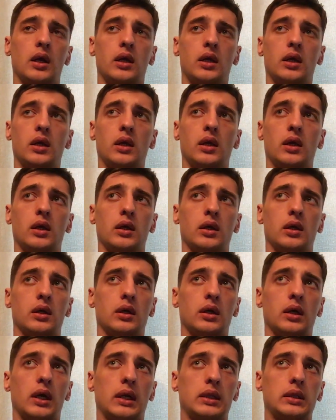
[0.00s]
и
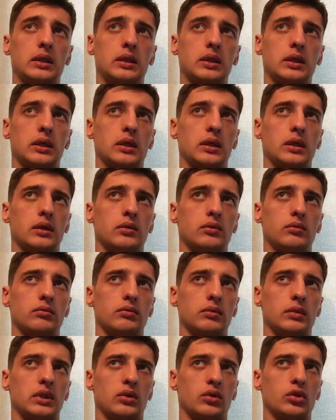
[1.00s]
э, это,
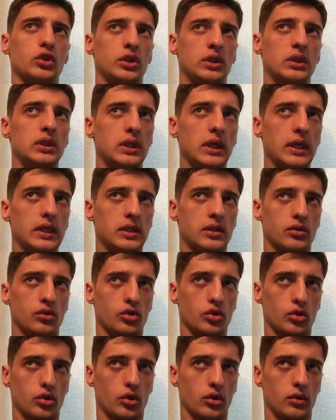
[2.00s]
это очень интересно,
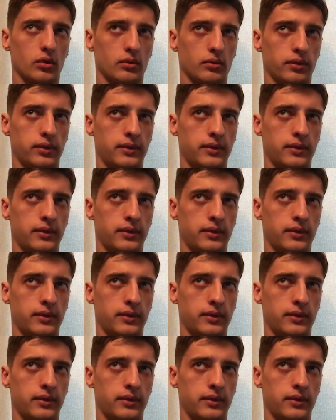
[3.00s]
что